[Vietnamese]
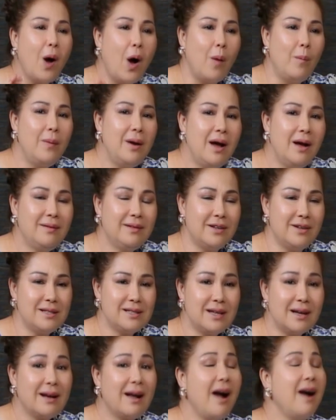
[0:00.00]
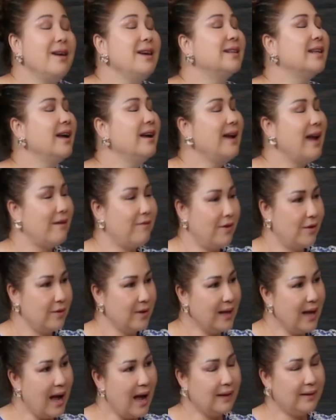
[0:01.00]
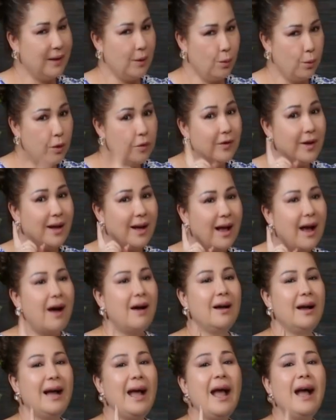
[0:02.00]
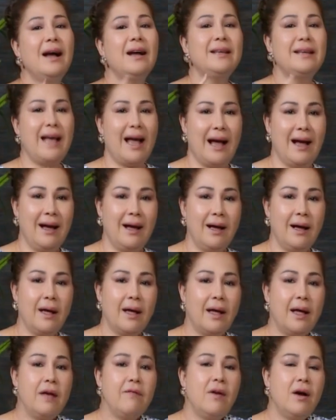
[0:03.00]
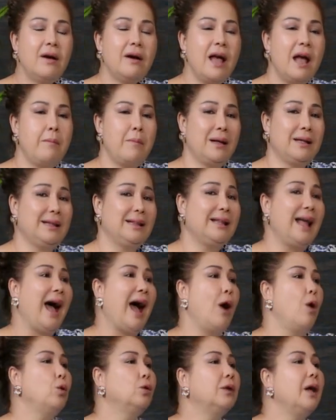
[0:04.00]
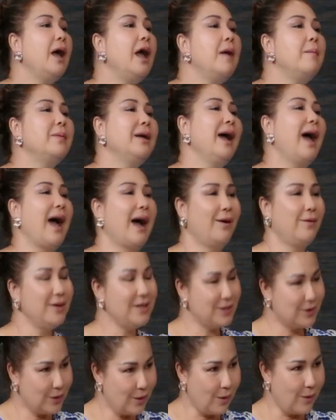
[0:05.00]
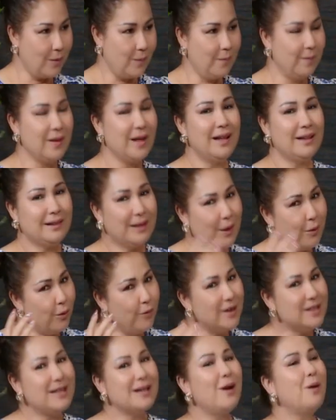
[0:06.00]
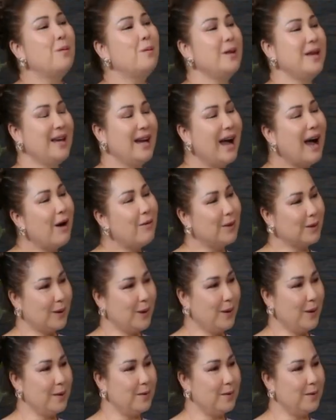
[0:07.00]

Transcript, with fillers: cộm lên thì nó sẽ cứng như thế nào vào da thì quý vị cần ngăn chặn cái vấn đề mà tạo thêm cái hạt crystal thì quý vị sẽ không bị gao mà thôi.